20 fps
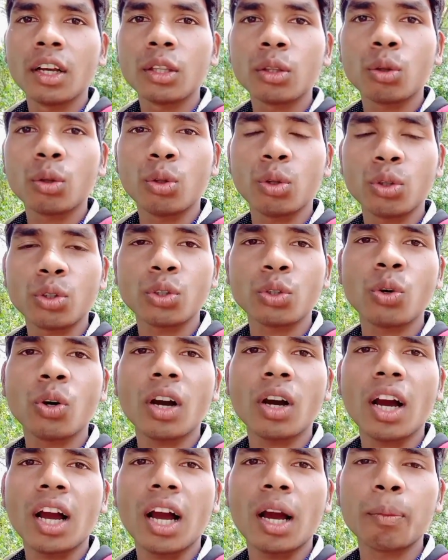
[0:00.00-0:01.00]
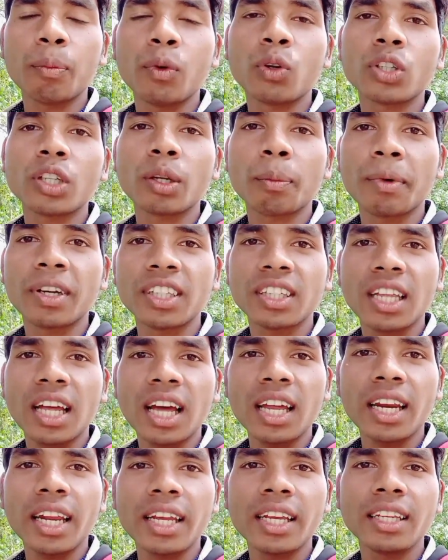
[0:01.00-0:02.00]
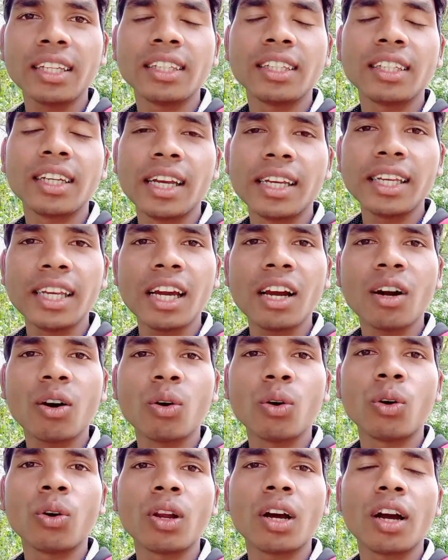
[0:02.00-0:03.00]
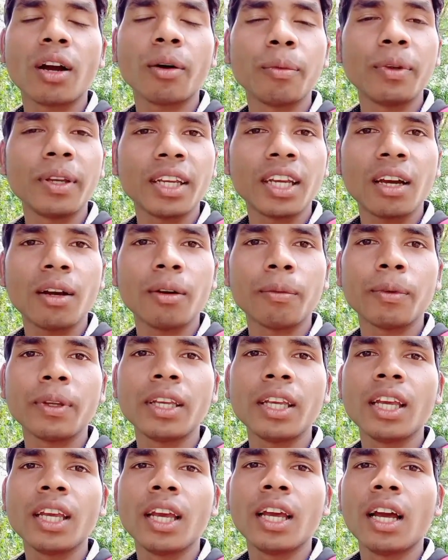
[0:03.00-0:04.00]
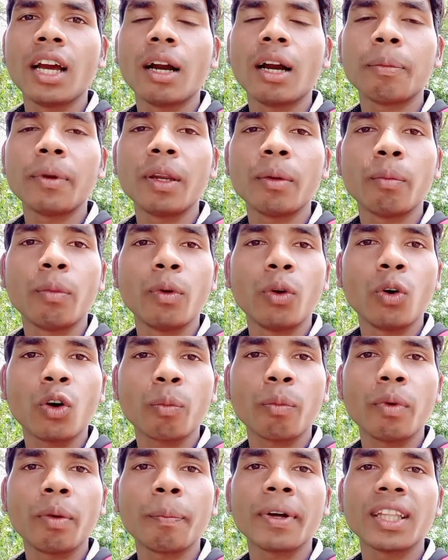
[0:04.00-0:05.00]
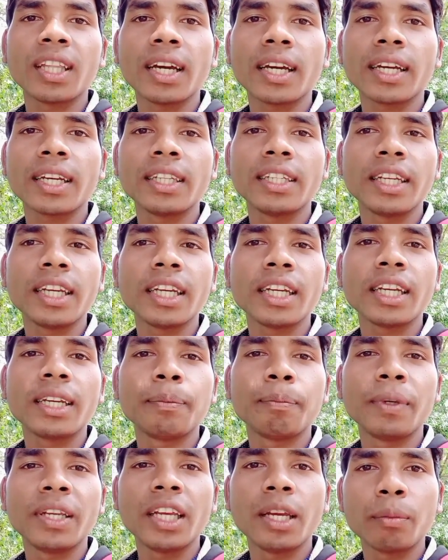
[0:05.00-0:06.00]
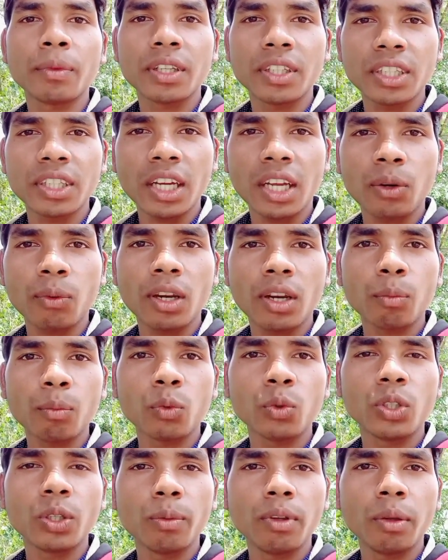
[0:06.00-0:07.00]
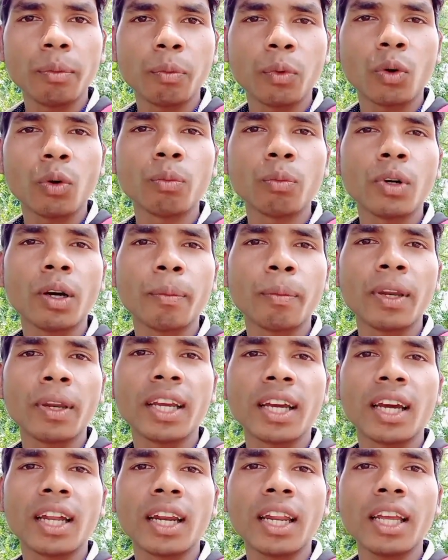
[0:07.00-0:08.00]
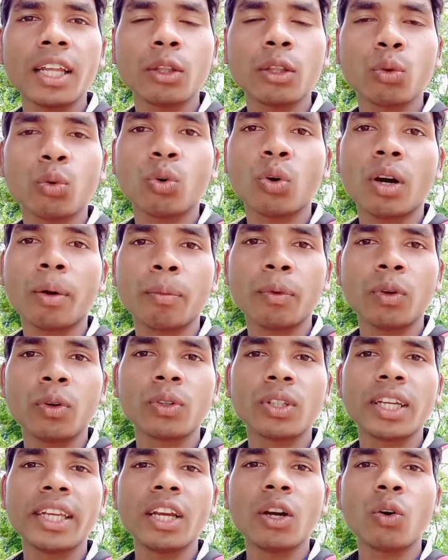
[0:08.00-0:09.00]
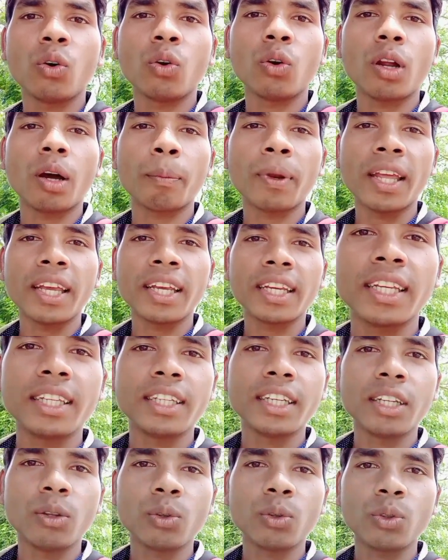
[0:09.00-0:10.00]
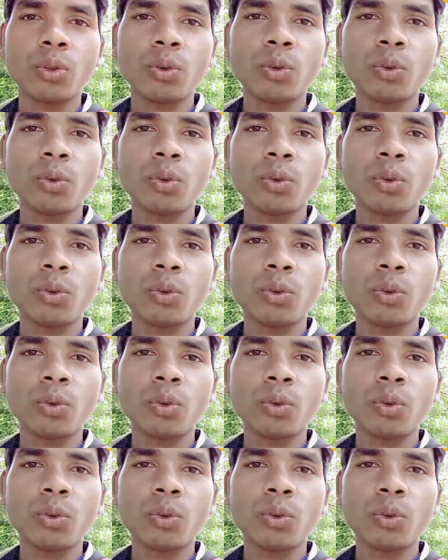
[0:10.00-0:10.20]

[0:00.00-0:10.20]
दोस्तों आप लोग समझदार हैं जाइए और अभी के अभी अपने ब्लॉक में पता कीजिए पीएम किसान वाला मुझे भी फॉर्म अप्लाई करना है तो आप लोग जाइए और अप्लाई कीजिए दोस्तों